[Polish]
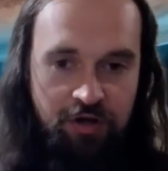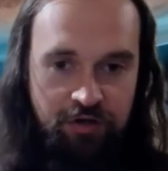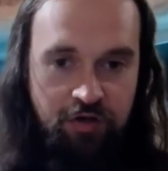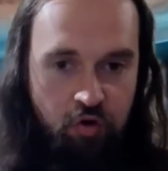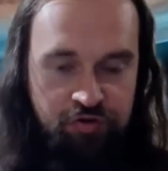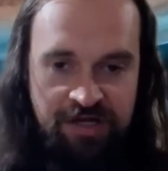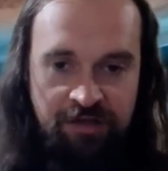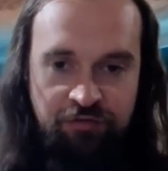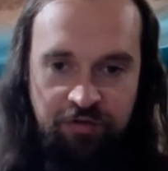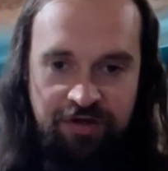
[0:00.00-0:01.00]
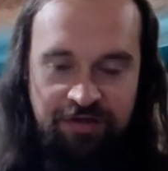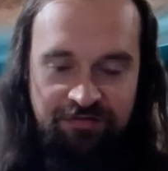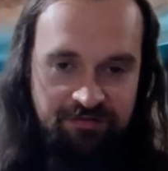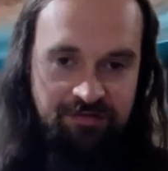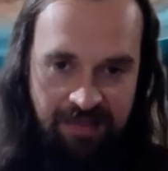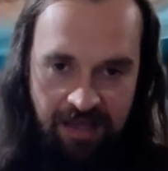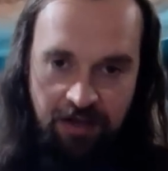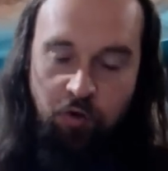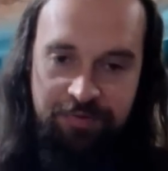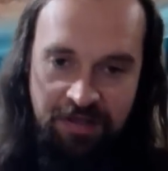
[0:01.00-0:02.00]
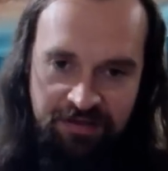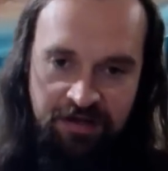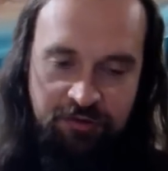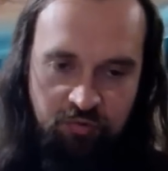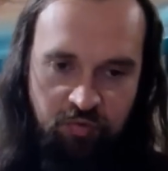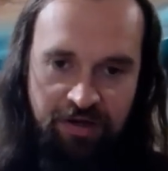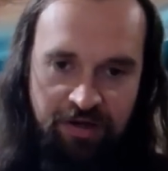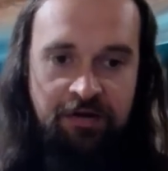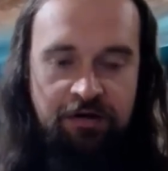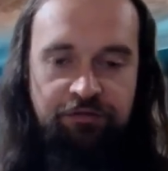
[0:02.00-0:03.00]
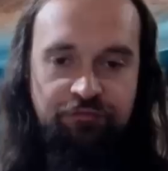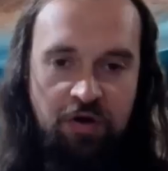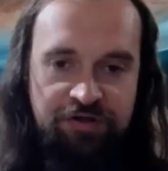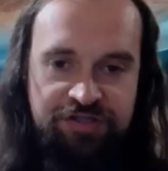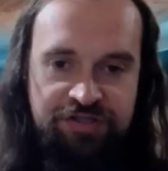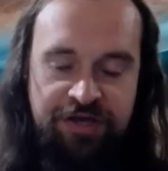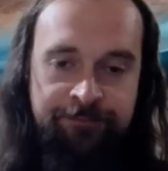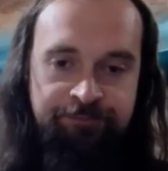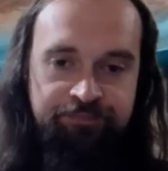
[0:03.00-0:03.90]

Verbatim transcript: Gosia to jest ta kobieta, która właśnie